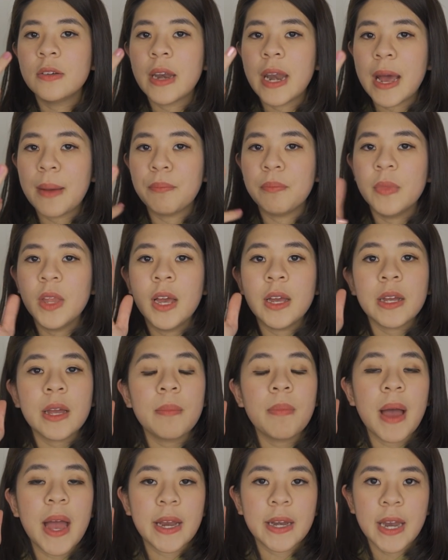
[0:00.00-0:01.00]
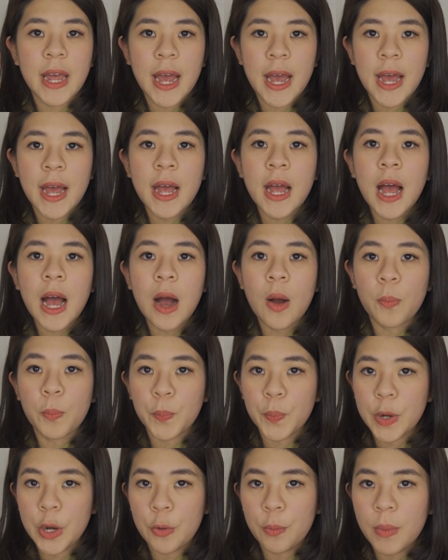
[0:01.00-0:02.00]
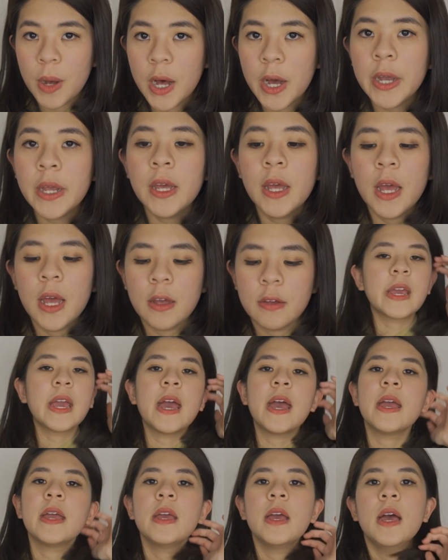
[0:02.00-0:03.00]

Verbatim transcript: năm Các bạn đã học điều mới Ok,